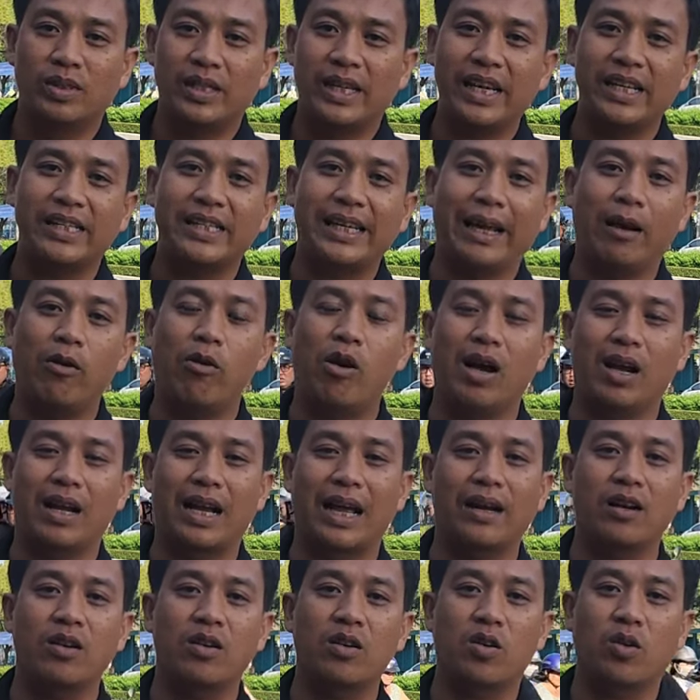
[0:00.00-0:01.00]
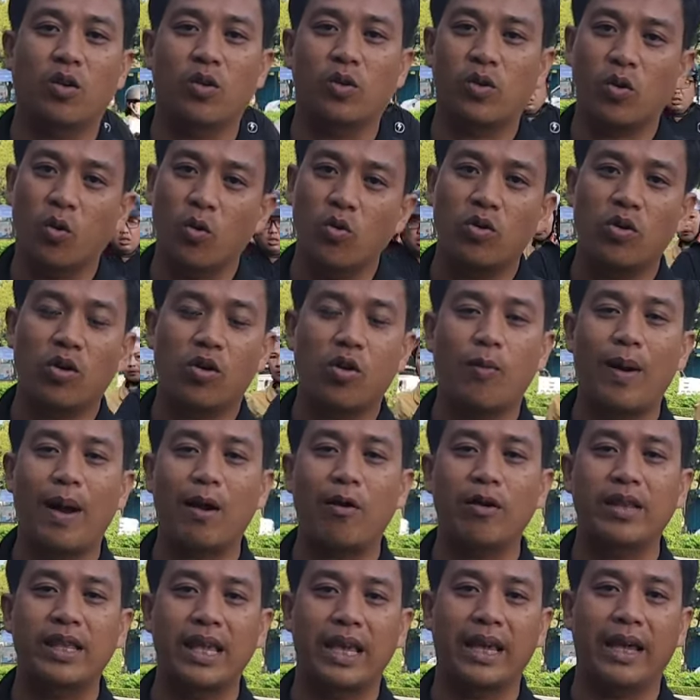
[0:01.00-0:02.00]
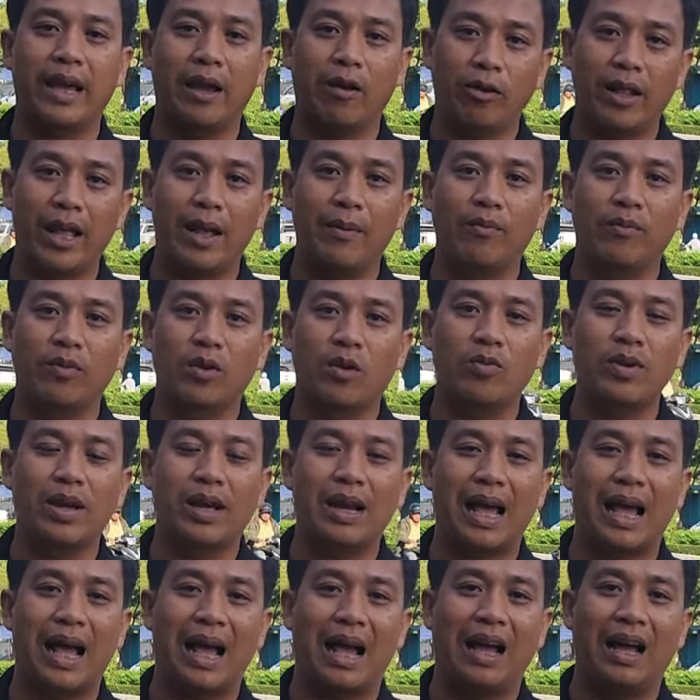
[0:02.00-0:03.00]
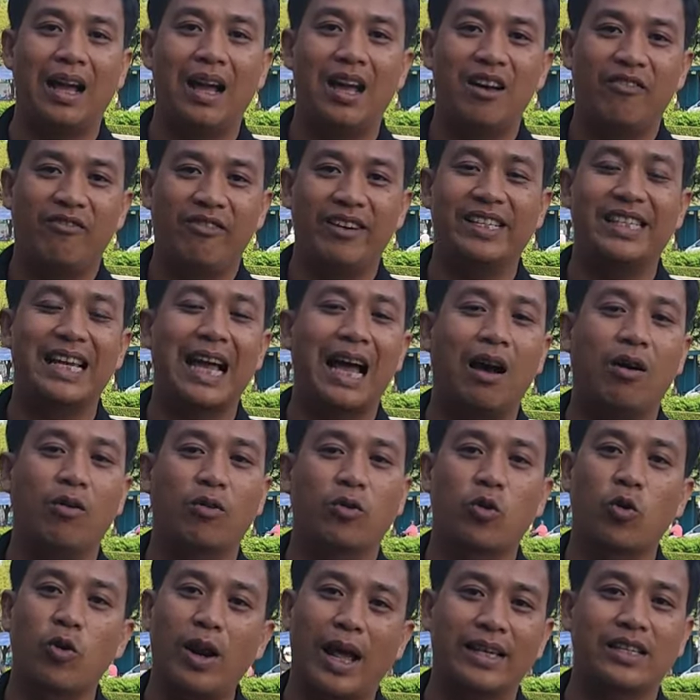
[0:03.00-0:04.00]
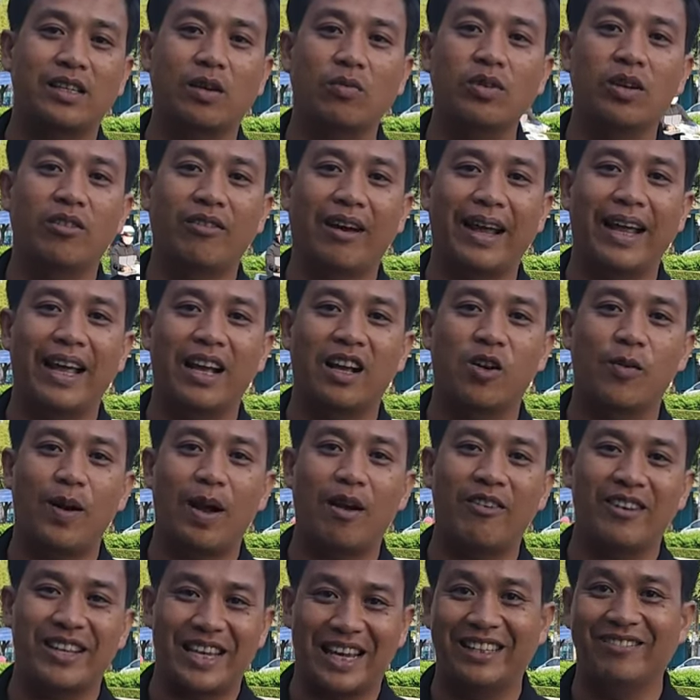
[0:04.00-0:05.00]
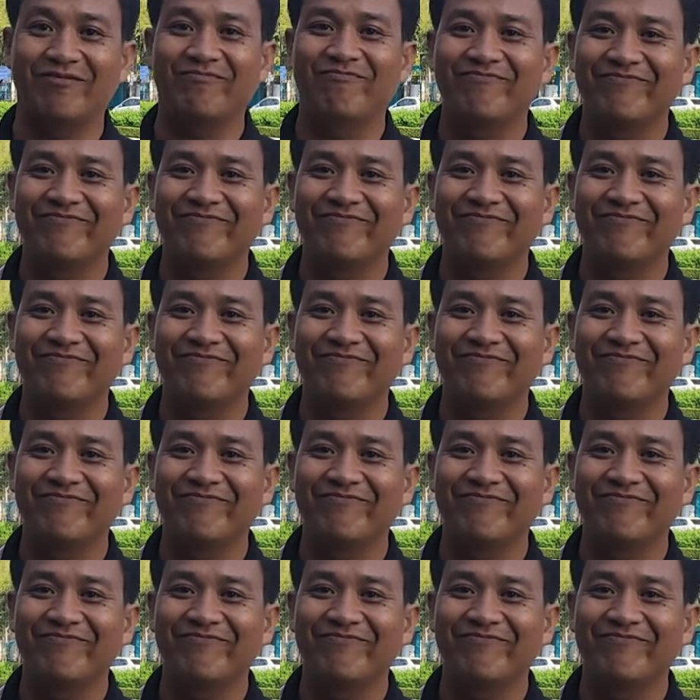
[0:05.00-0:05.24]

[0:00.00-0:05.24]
chia sẻ hoàn cảnh của chú cho cô bác quý chị hiểu thêm cũng như là vì sao chú lại sống như vậy cô bác quý chị